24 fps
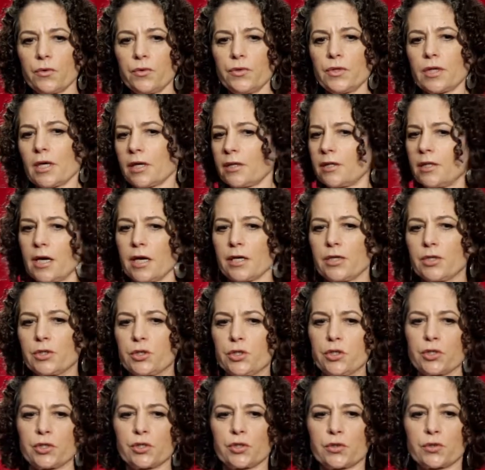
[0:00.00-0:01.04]
und dann, ja, ich
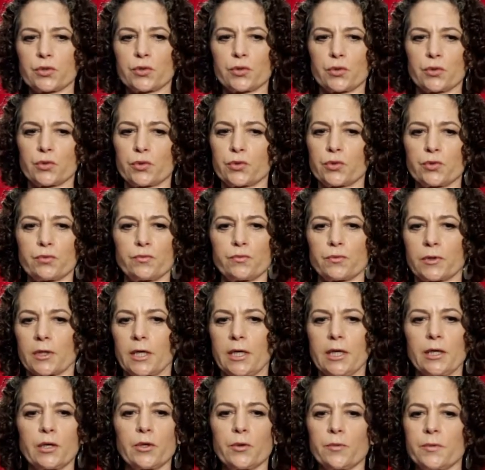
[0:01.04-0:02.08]
sitze so zum
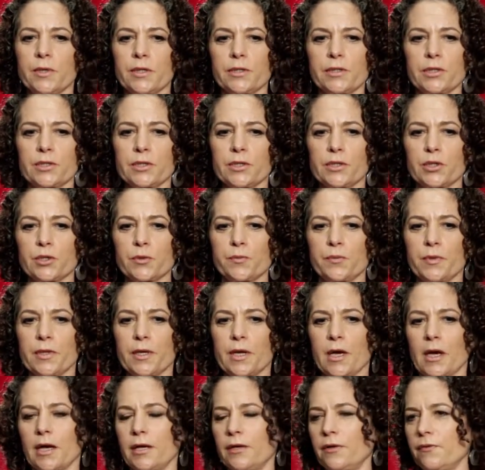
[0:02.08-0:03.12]
regelmäßig, ich
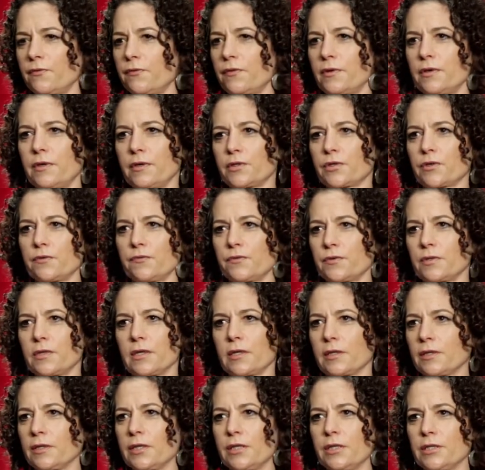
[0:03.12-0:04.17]
bin eine von der
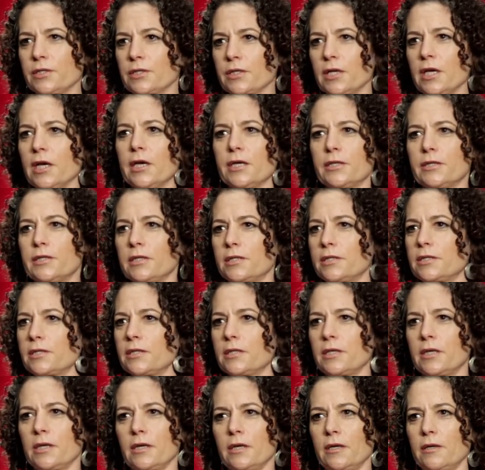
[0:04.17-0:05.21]
Schriftstellerin, ich sitze
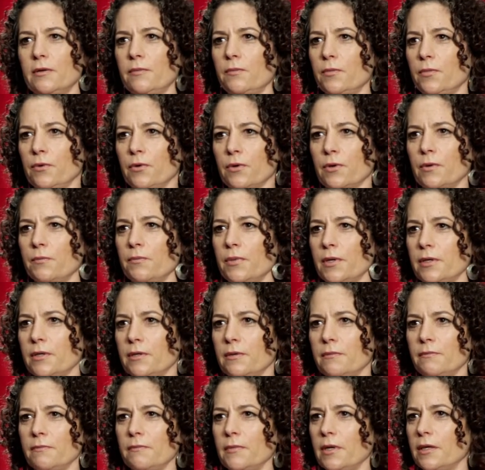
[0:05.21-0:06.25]
jeden Morgen
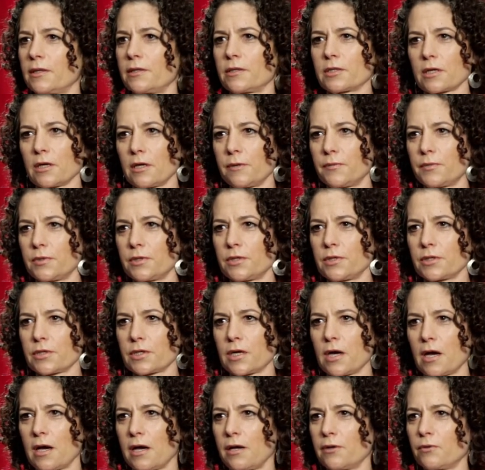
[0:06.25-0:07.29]
bei meinem
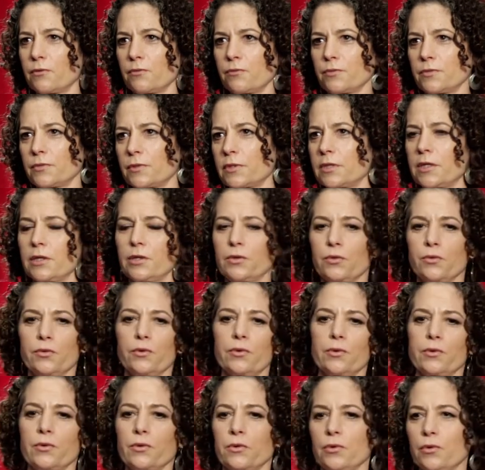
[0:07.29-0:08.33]
Schreibtisch an, um 10
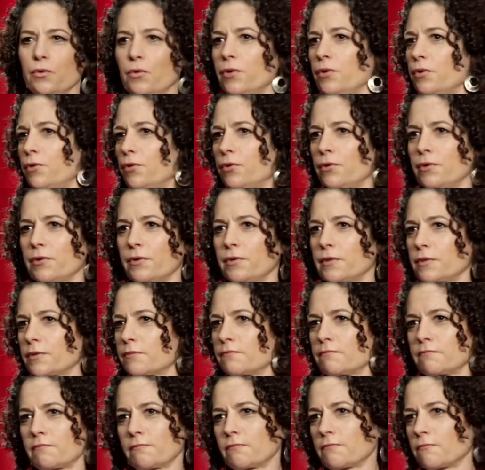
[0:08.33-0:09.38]
Uhr oder 9 Uhr, das
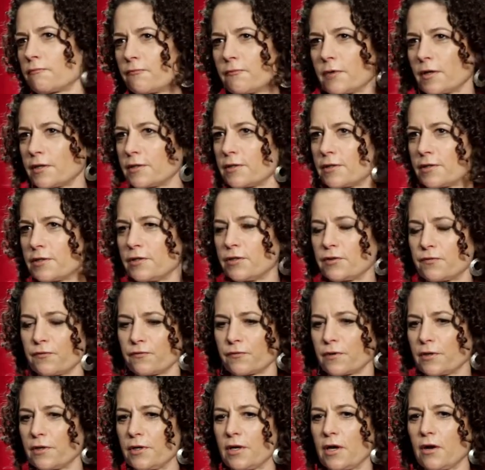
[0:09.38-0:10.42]
weiß ich
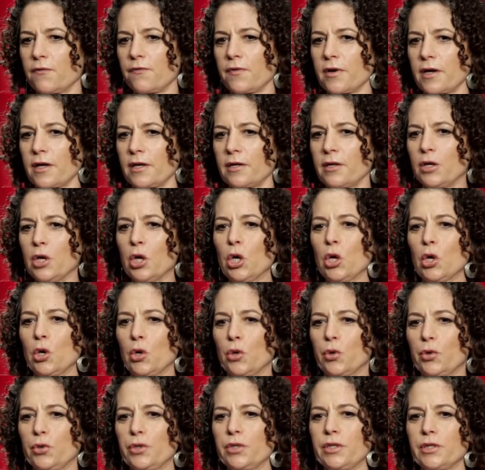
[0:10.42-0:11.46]
nicht genau wann,
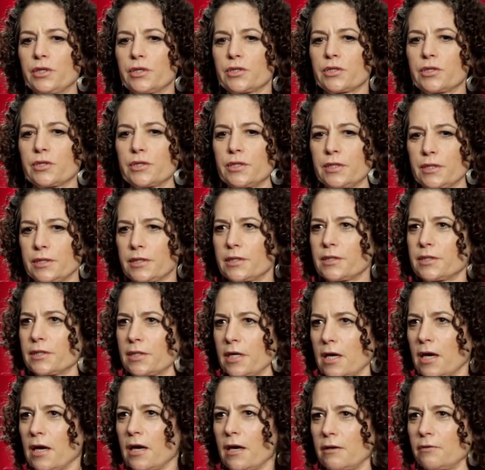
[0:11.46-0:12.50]
und ich sitze
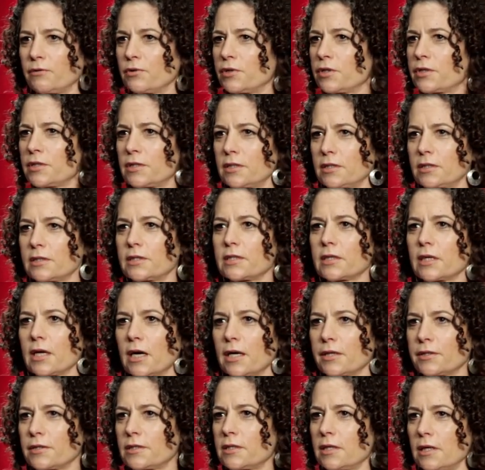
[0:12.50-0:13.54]
da und ich sitze den
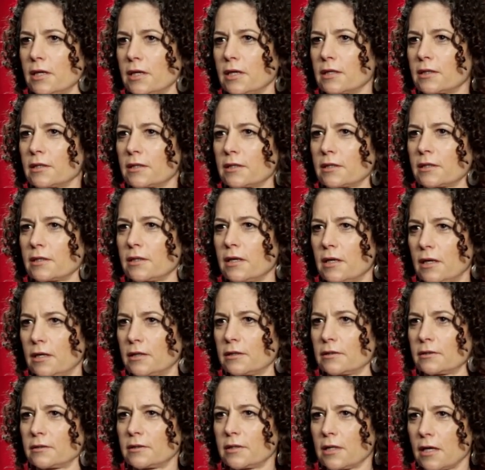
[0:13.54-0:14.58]
ganzen Tag
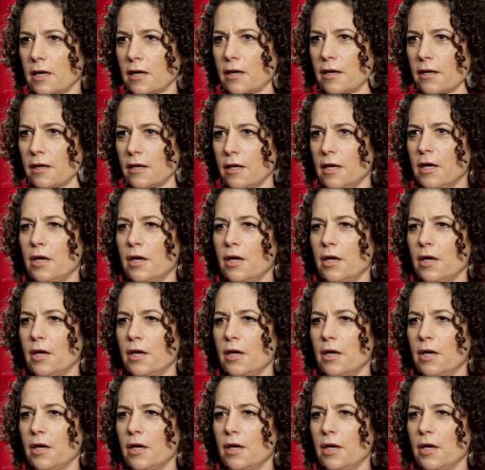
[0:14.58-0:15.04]
lang da,